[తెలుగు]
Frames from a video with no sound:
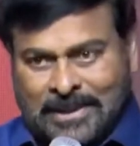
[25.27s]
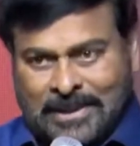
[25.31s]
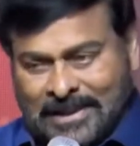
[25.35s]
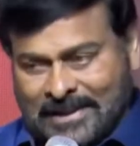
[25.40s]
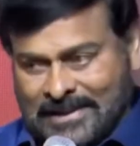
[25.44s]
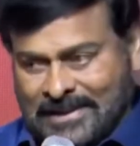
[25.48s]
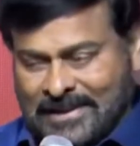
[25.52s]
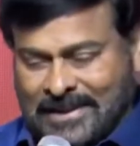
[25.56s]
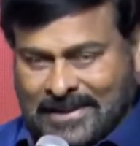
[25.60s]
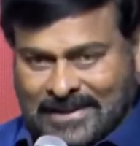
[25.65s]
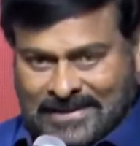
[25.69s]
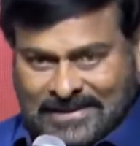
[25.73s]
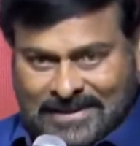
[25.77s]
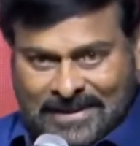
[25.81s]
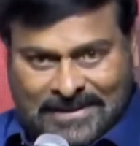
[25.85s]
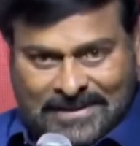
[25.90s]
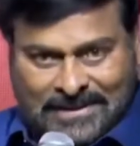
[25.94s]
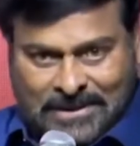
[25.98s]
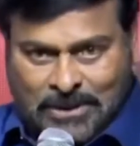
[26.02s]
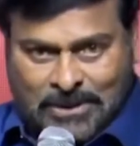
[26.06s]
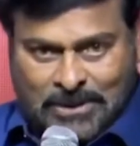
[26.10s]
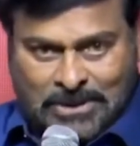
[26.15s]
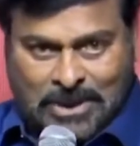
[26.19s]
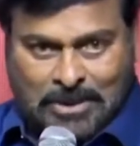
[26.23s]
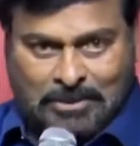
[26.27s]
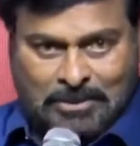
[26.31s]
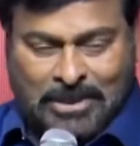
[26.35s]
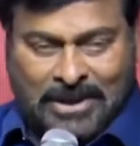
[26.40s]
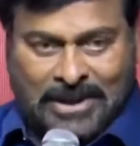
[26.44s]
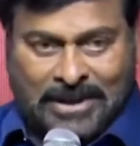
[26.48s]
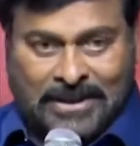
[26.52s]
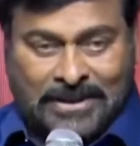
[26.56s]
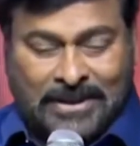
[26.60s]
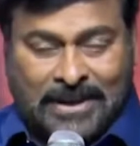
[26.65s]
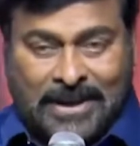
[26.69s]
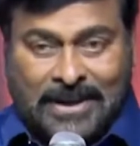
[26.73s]
అది ఇందాక సత్యవతి
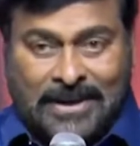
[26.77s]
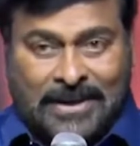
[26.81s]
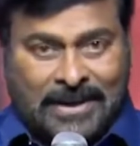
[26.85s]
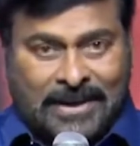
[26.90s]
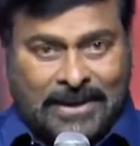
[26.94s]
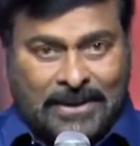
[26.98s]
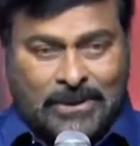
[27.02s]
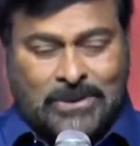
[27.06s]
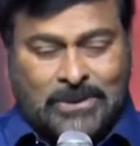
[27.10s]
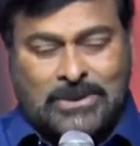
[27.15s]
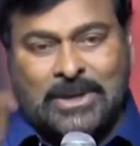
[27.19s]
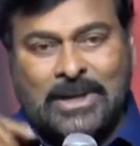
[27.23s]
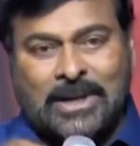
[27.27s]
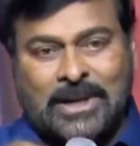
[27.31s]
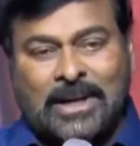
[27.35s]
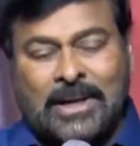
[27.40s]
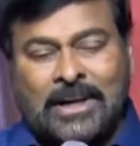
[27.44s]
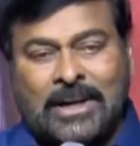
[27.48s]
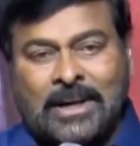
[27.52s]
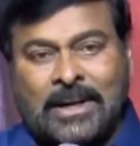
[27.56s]
చెప్పారు ఎందుకంటే ఆ రోజున